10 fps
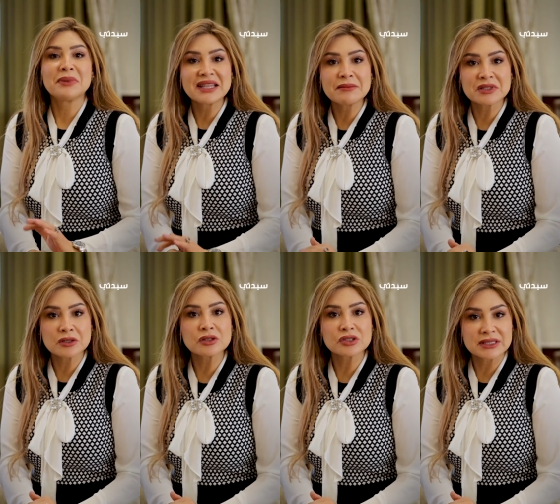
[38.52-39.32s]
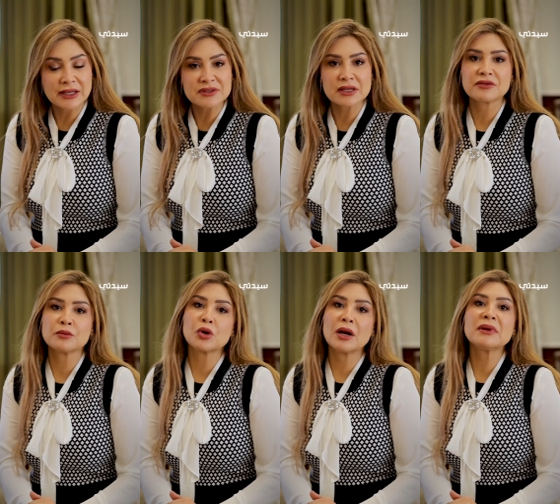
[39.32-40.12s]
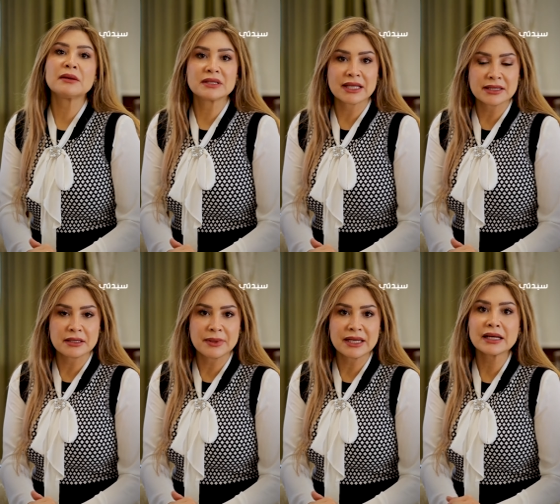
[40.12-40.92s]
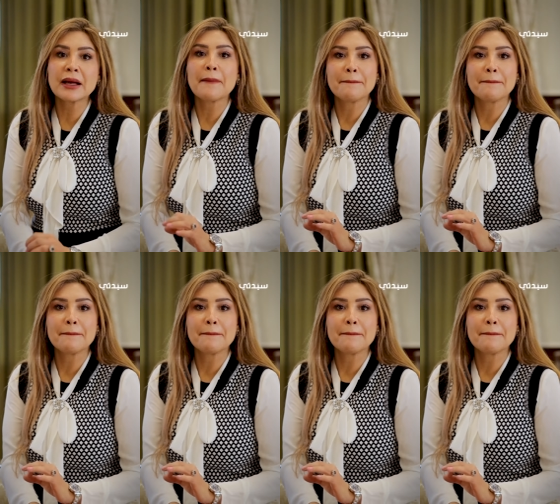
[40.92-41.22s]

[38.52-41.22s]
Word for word: بدل ما تنقد نفسك في المجامله المتقدمه لك